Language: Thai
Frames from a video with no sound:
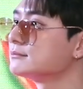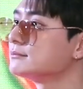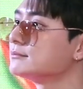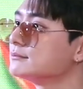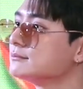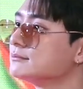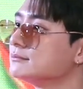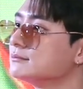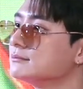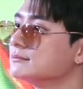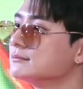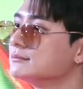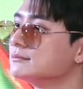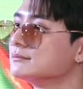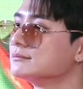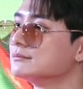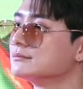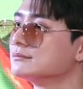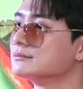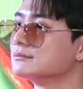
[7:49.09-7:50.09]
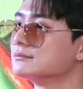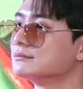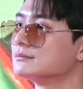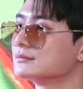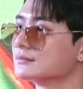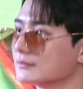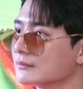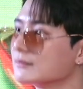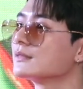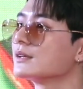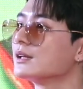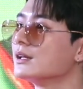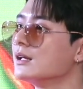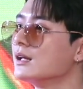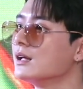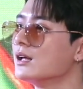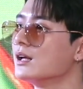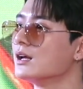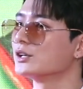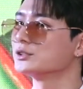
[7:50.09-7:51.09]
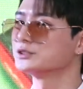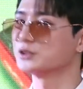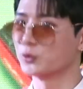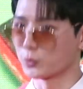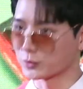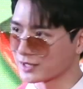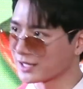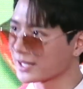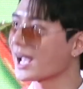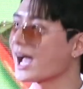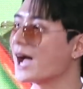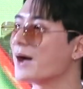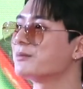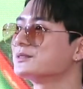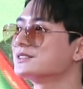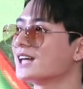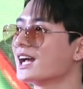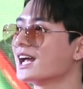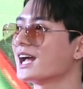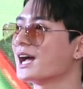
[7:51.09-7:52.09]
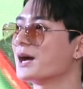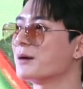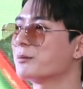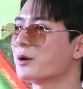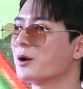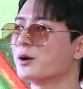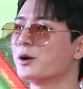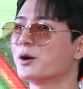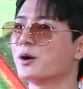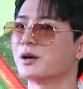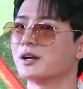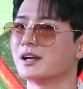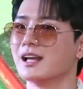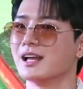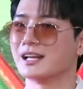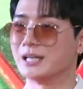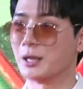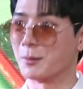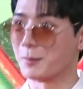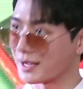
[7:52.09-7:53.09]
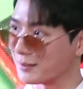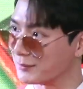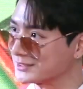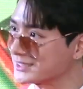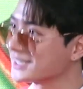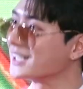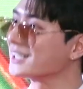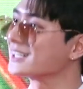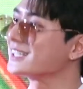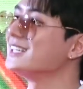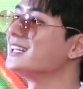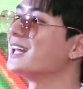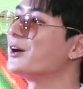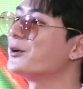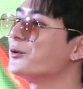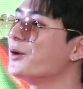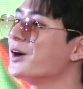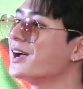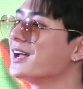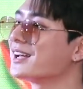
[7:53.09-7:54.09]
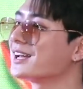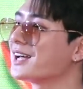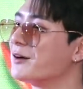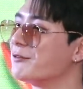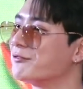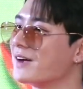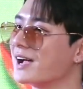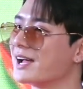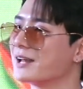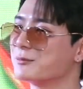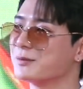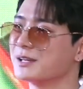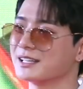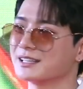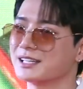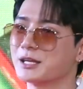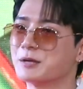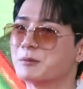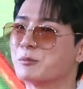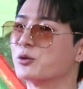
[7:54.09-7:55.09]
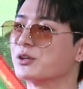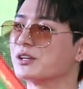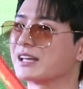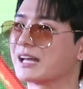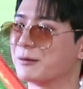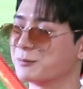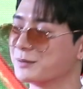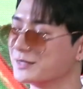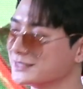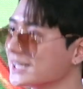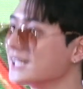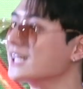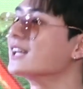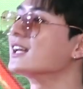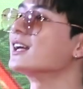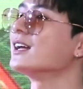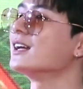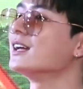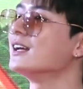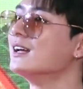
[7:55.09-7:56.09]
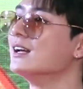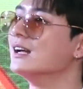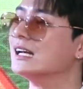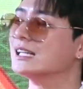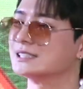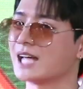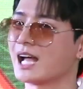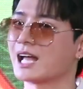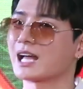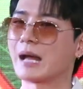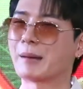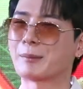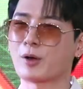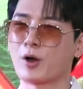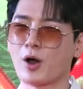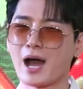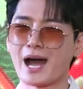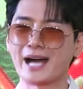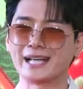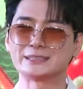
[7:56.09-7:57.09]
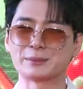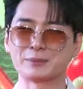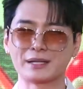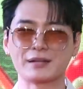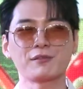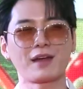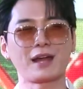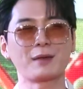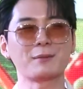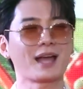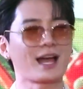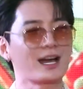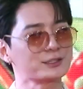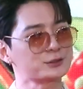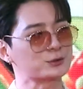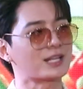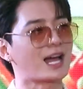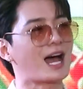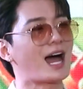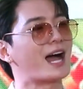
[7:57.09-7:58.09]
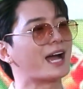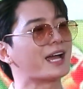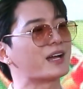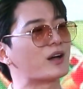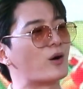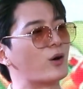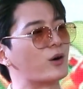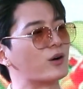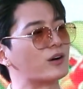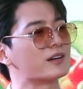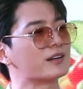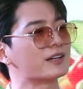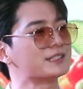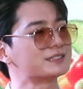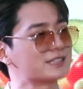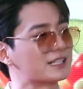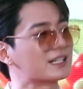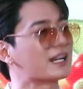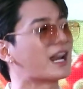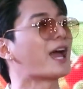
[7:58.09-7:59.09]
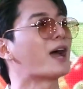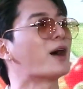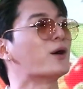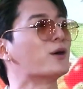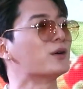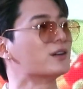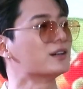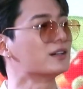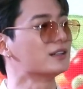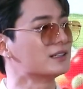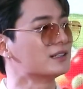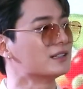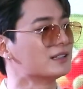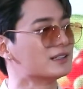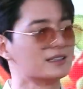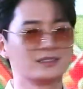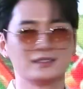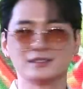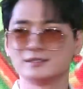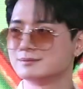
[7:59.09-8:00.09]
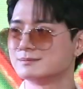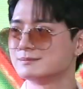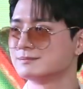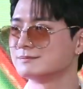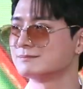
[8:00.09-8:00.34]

ในเป็นมิตรที่ญี่ปุ่นนิดนึงเป็นไงบ้างสนุกดีครับใช่ครับ ก็เดี๋ยวมันกำลังจะเกิดขึ้นแล้วด้วย กับแฟนมิตรที่ญี่ปุ่นกับพี่สิงห์ใช่ครับก็อาจจะเป็นแฟนมิตรครั้งสุดท้ายของพี่สิงห์แล้วเออทำไมเออทำไม